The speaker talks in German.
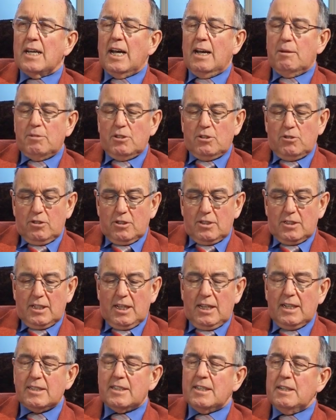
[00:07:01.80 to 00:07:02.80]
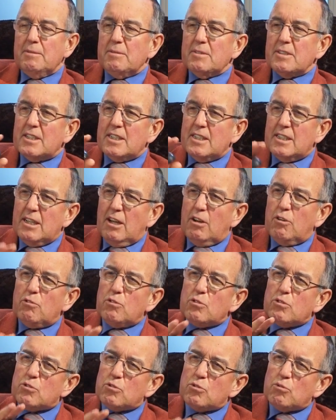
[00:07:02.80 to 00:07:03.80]
Aber Gott sagt,
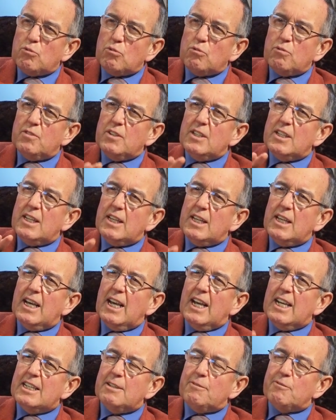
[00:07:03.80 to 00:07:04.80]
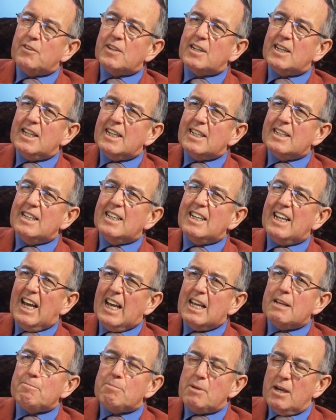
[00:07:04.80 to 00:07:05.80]
genau so wie er einen verklärten
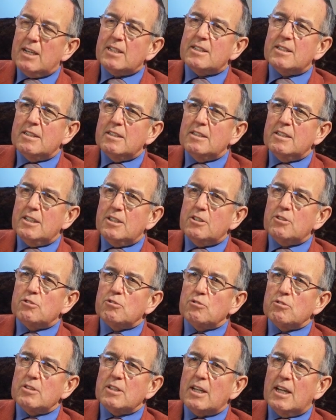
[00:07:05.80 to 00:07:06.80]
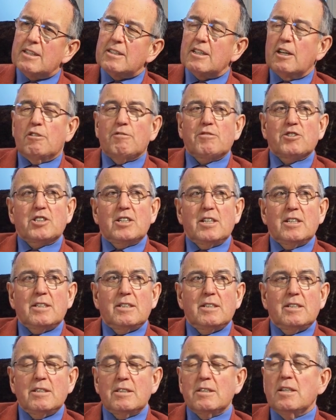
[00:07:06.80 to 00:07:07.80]
Leib hatte, Jesus, als er
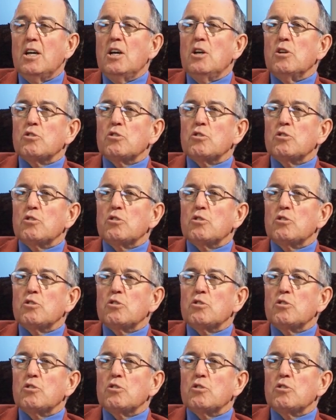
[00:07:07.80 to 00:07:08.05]
auferstanden ist,